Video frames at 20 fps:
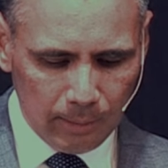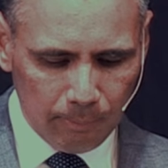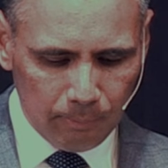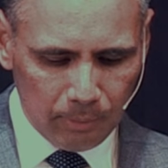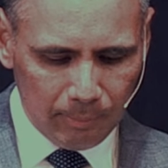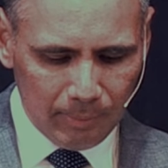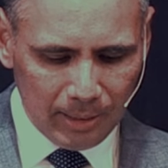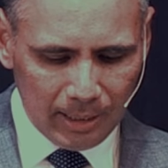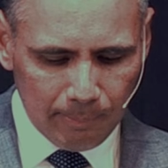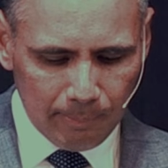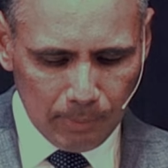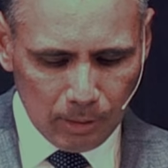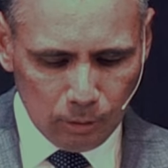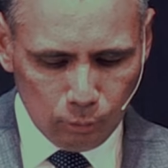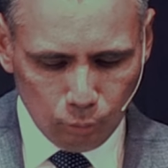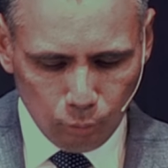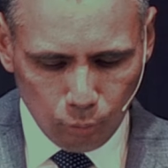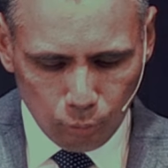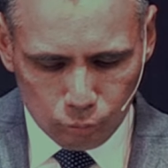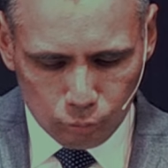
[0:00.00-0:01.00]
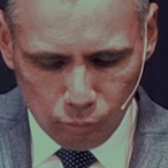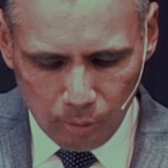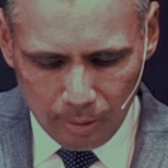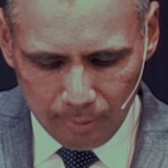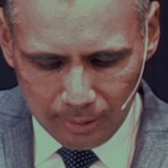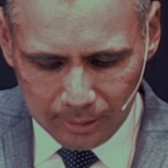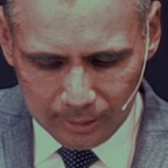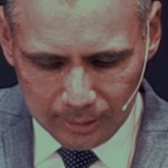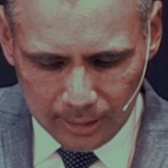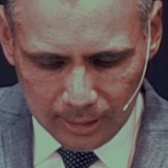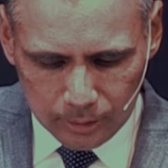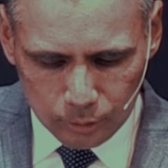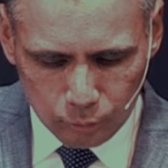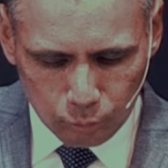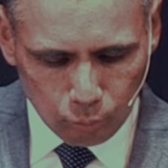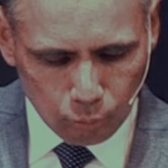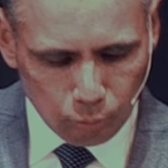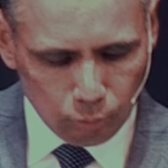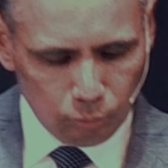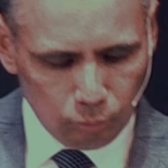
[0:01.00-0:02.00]
Primera de Pedro 2, 9 al 10
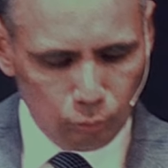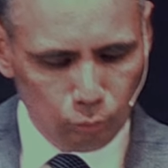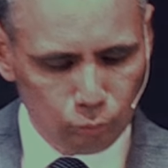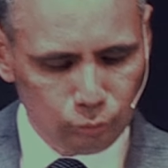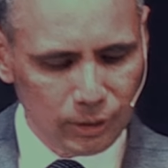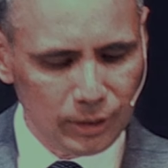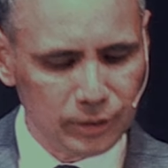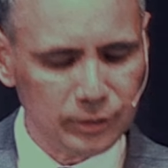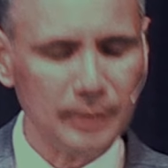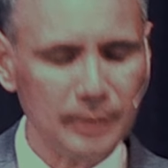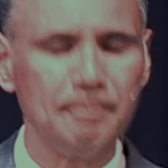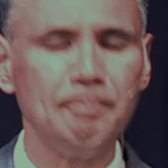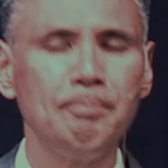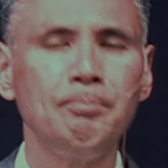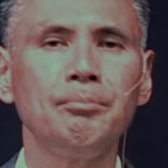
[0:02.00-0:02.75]
nos dice,